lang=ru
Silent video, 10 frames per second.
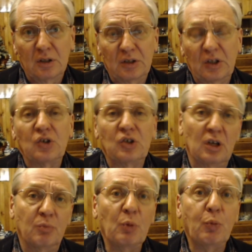
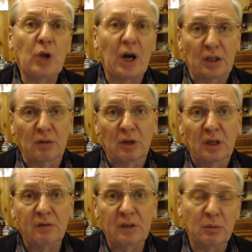Достаточно популярным
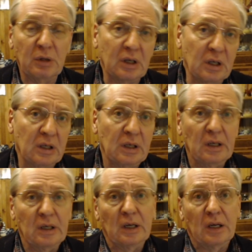видом игры,
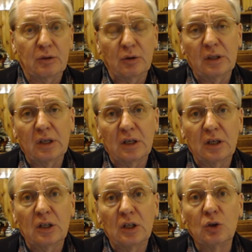которые,
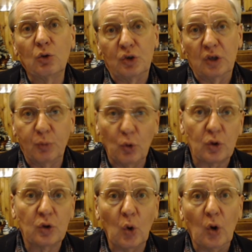однако, до сих
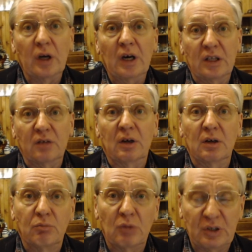пор, до
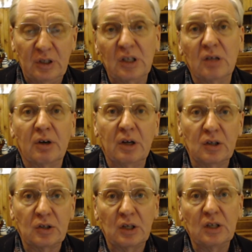этого последнего
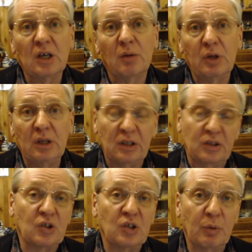кризиса, не обрели
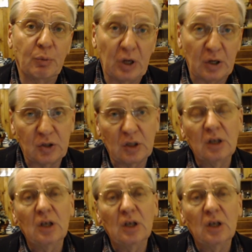достаточной популярности.